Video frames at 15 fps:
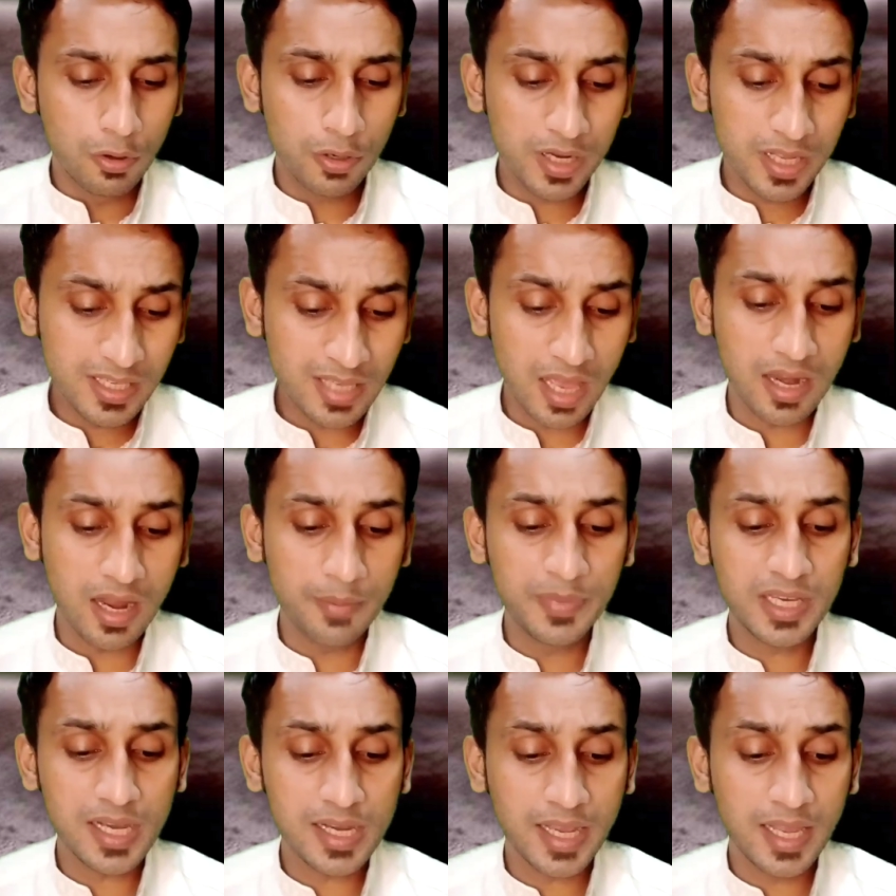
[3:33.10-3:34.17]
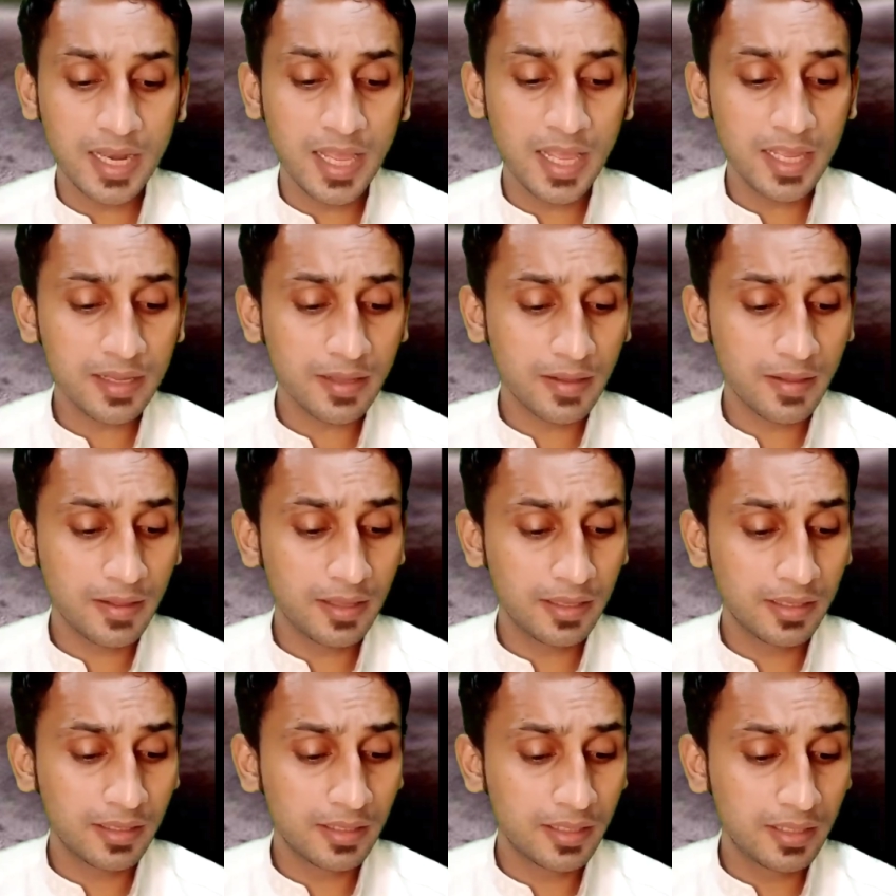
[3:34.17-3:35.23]
और इस हरामी का कहना है
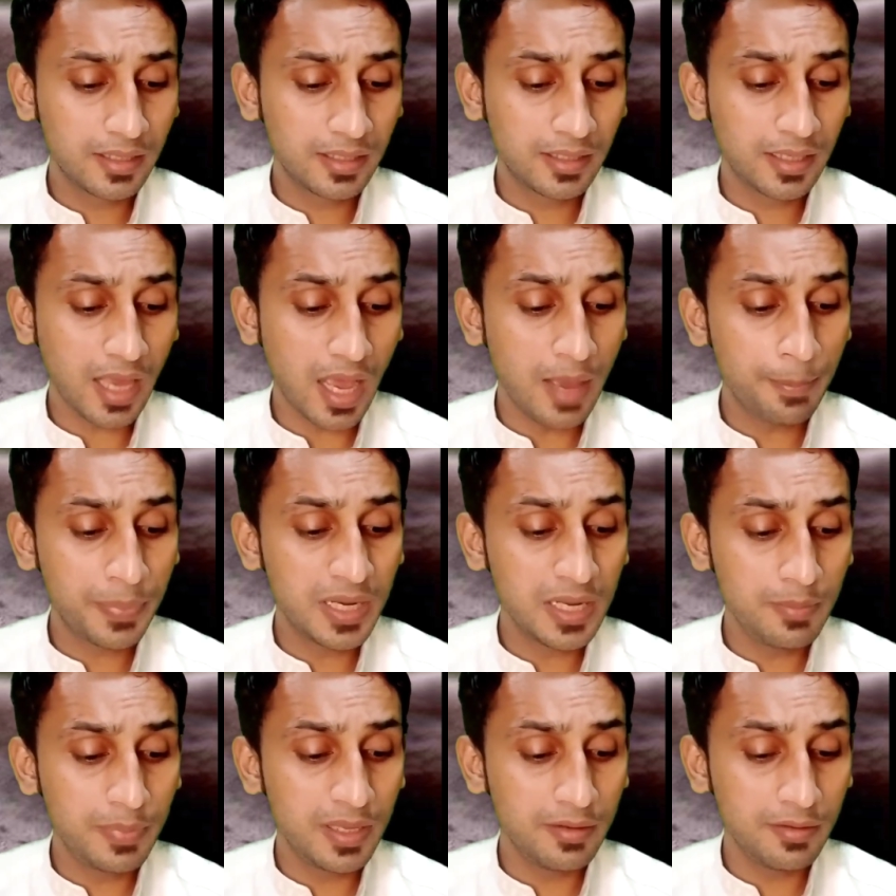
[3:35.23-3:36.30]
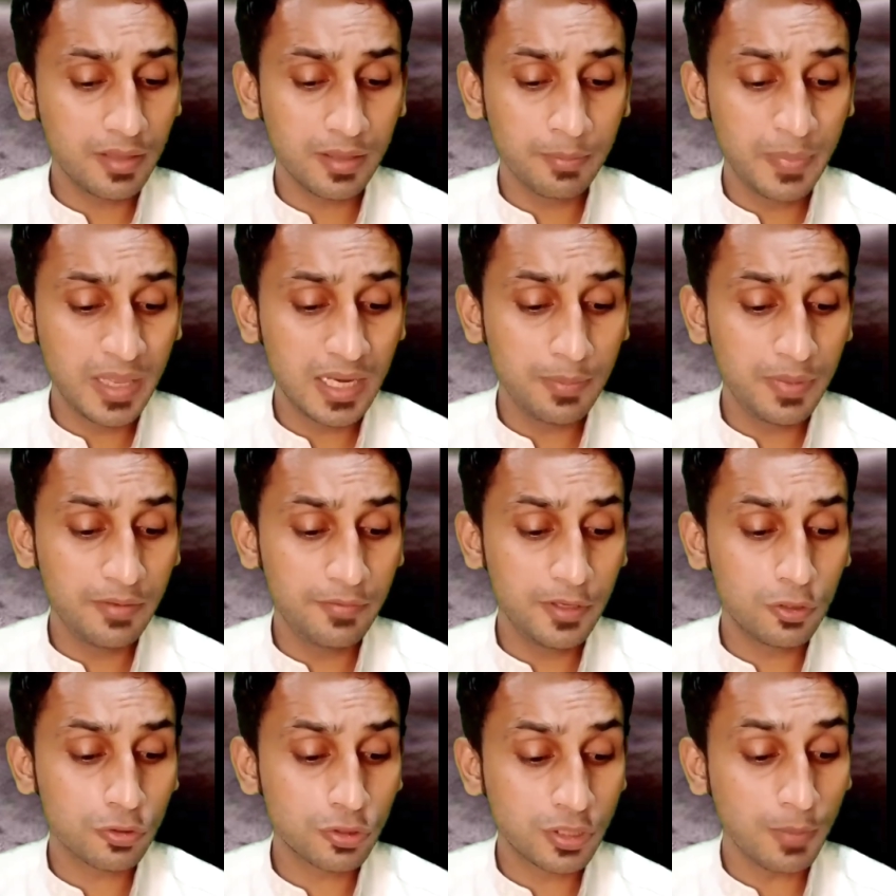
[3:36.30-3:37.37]
कि अपनी बी मेरी
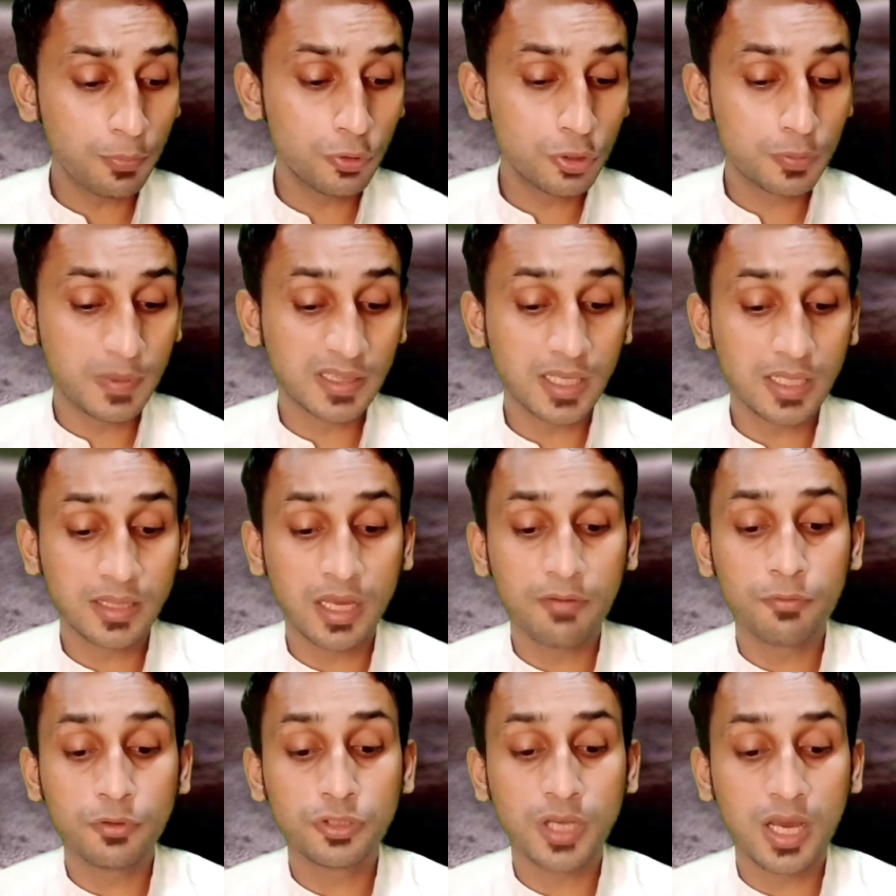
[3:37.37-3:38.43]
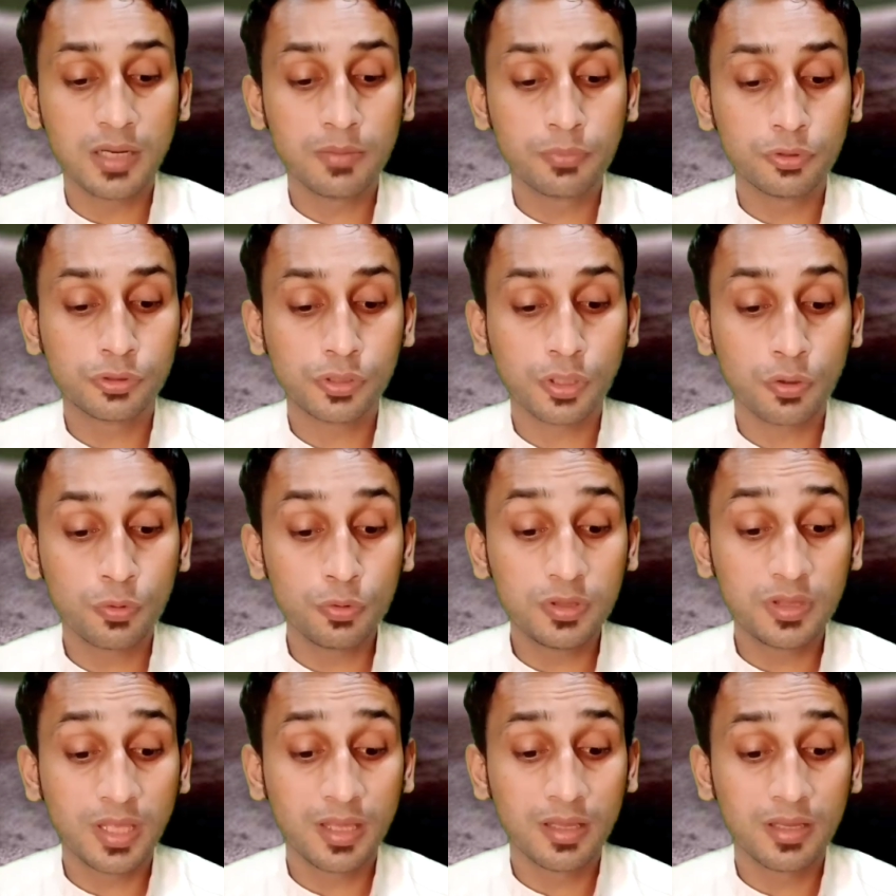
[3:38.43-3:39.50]
बीवी को सब कुछ पता था वो जानबूझकर
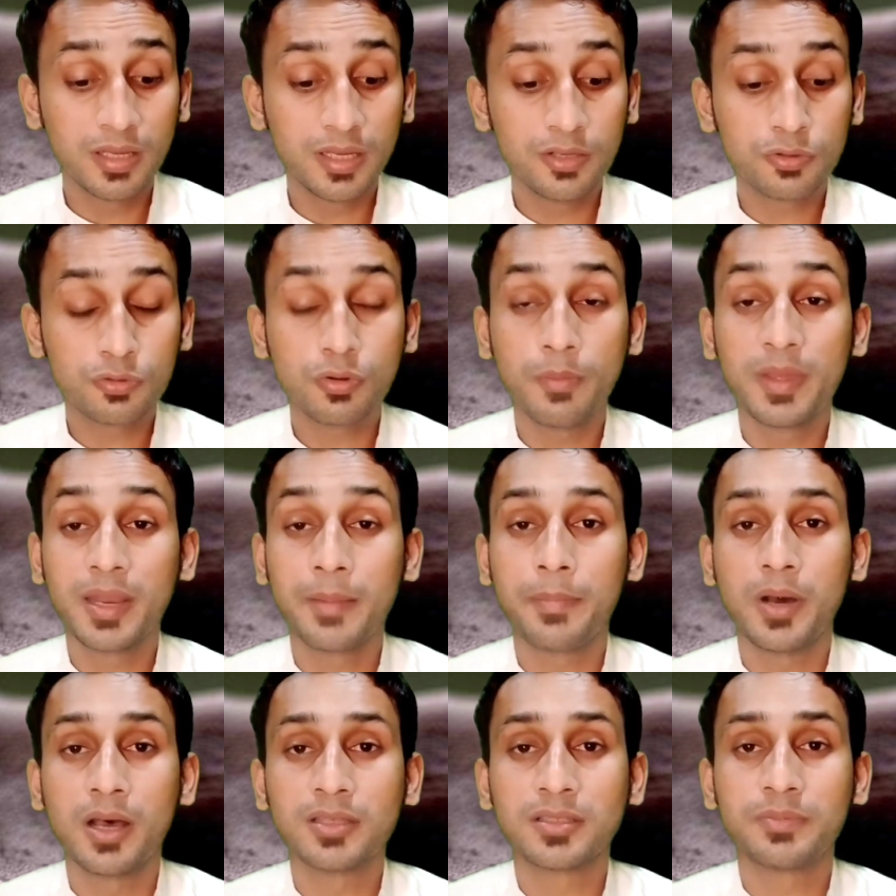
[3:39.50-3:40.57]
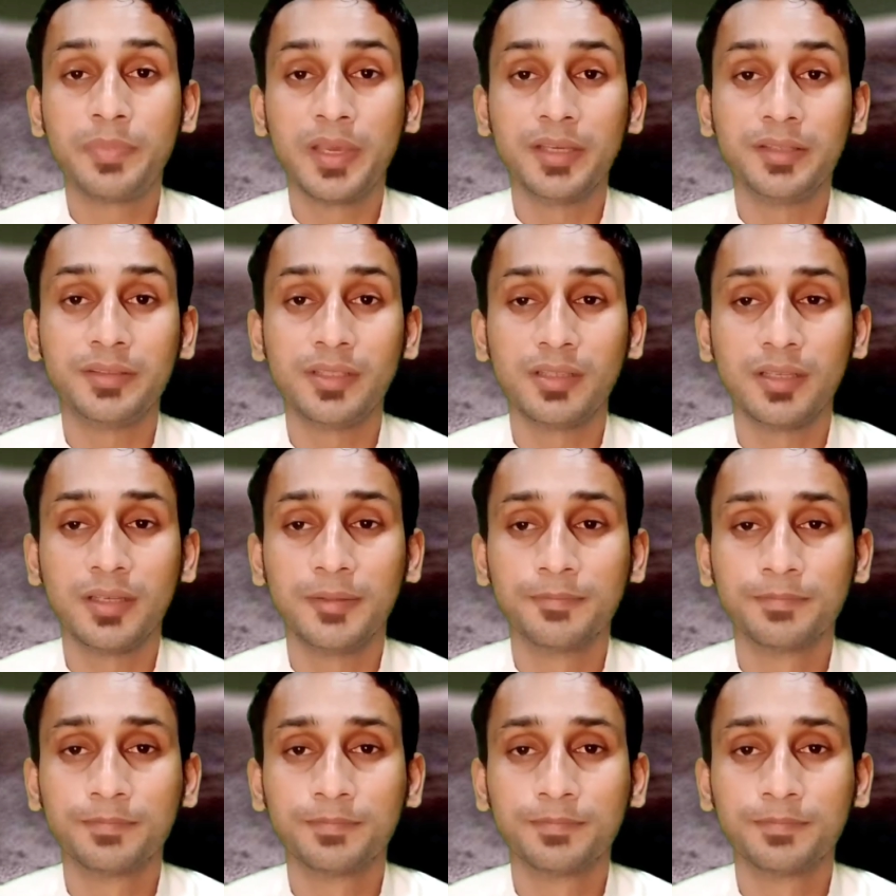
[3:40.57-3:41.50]
खुद इसको मेरे पास भेजती थी